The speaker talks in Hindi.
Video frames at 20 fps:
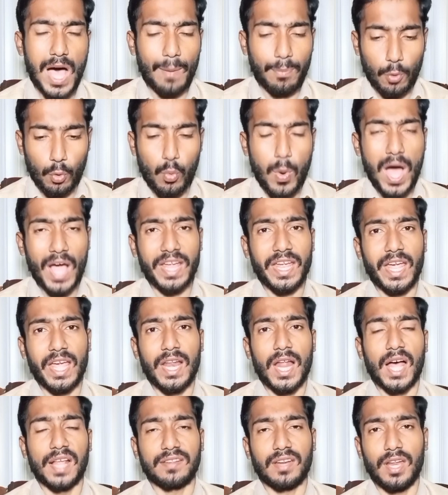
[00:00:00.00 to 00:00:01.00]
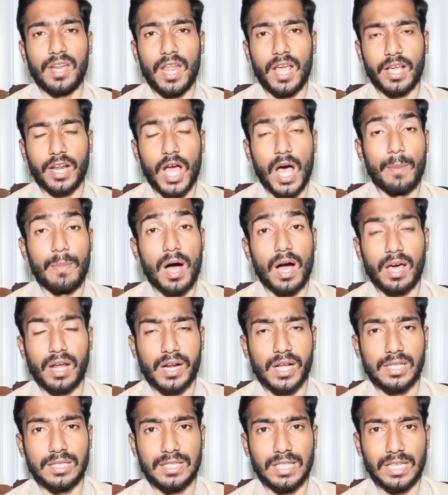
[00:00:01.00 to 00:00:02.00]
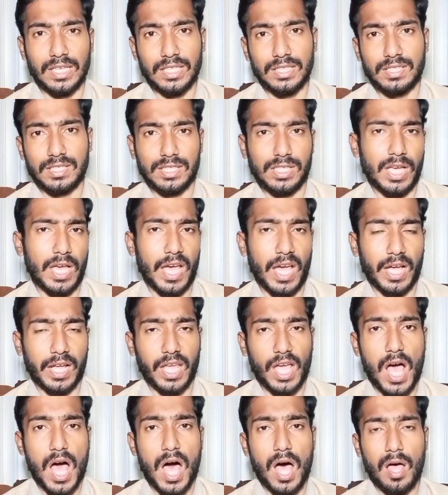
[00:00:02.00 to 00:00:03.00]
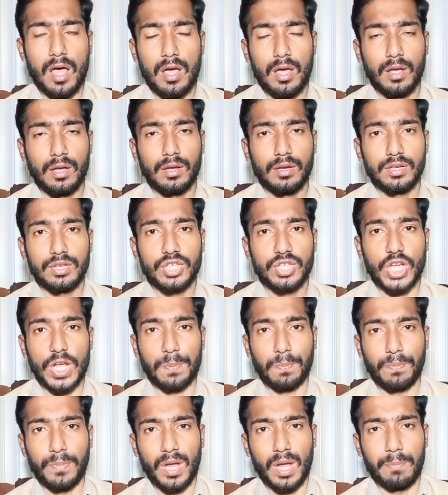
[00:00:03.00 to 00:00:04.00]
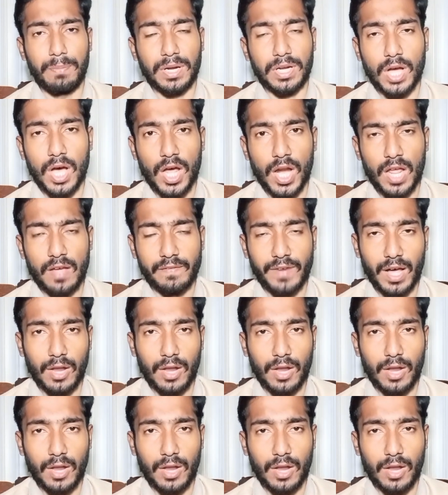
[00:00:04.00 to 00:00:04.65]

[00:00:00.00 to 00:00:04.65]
अब हुआ ये नाजरीन कराम आखिर गलती किसकी है क्या शिप में बिठाने